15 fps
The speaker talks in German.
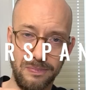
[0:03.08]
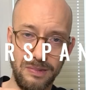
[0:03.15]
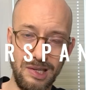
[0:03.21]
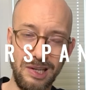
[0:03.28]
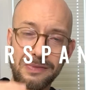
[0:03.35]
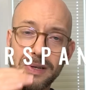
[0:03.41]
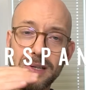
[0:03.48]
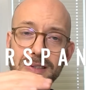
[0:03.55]

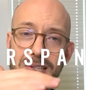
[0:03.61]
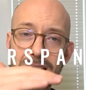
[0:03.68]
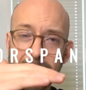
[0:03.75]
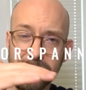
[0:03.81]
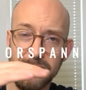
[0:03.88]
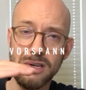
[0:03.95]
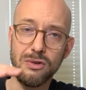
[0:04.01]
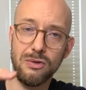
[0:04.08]
Das wird
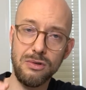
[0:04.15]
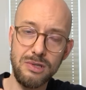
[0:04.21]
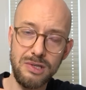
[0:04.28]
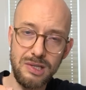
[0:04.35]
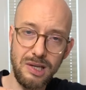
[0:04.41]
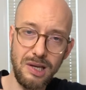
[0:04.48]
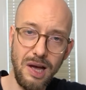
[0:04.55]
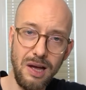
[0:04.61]
sehr viel
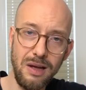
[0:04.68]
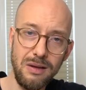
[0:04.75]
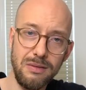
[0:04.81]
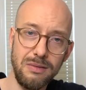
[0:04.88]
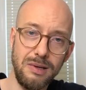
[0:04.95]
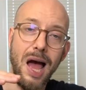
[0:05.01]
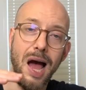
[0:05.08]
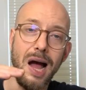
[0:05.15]
günstiger
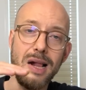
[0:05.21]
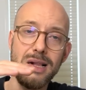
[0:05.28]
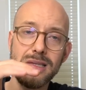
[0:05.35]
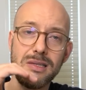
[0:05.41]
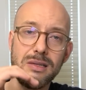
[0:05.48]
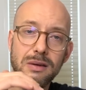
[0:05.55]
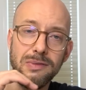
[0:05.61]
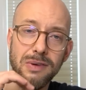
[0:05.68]

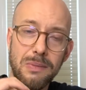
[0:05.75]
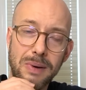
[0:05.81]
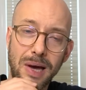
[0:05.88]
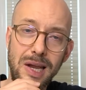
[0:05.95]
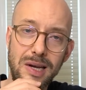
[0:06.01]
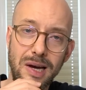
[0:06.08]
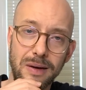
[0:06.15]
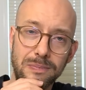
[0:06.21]
als ein
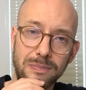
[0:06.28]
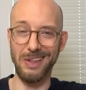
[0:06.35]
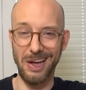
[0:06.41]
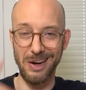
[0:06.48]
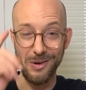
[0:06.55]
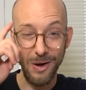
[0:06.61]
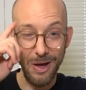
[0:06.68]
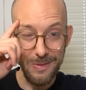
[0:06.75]
Verbrenner.
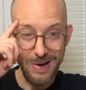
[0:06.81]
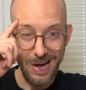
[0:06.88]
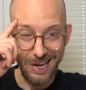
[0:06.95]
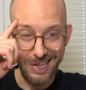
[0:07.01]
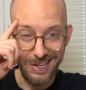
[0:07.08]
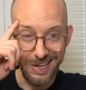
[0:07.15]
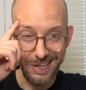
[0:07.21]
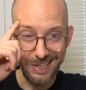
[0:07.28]
Erneuerbare
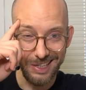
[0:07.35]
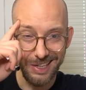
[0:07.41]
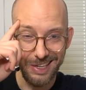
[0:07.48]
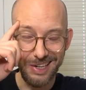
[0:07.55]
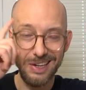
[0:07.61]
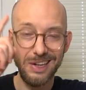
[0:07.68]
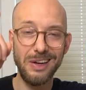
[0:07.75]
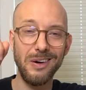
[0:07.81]

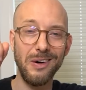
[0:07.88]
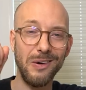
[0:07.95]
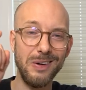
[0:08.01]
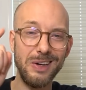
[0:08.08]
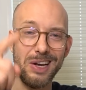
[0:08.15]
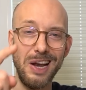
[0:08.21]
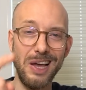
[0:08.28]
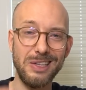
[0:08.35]
Energien und
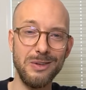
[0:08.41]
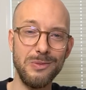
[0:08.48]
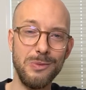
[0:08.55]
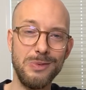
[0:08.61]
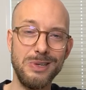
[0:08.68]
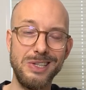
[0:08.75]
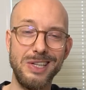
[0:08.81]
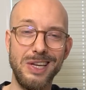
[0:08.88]

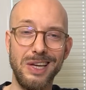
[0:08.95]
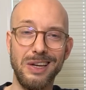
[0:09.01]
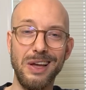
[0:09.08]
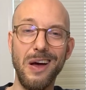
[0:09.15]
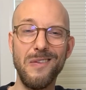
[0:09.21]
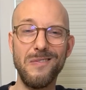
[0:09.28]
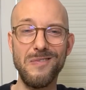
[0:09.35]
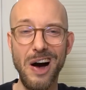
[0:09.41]
Elektromobilität.
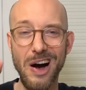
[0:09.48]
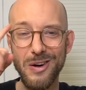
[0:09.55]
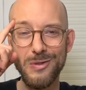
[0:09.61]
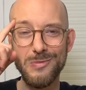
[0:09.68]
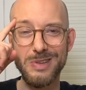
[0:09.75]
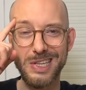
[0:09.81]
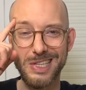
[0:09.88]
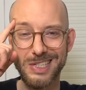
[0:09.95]

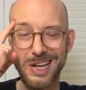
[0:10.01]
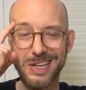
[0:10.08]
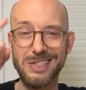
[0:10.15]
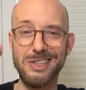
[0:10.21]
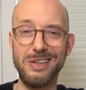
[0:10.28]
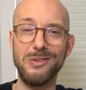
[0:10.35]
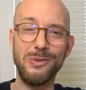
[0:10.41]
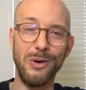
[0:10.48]
Warum ist das
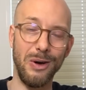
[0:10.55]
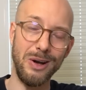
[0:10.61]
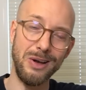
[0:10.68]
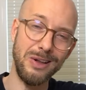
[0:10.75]
sinnvoll?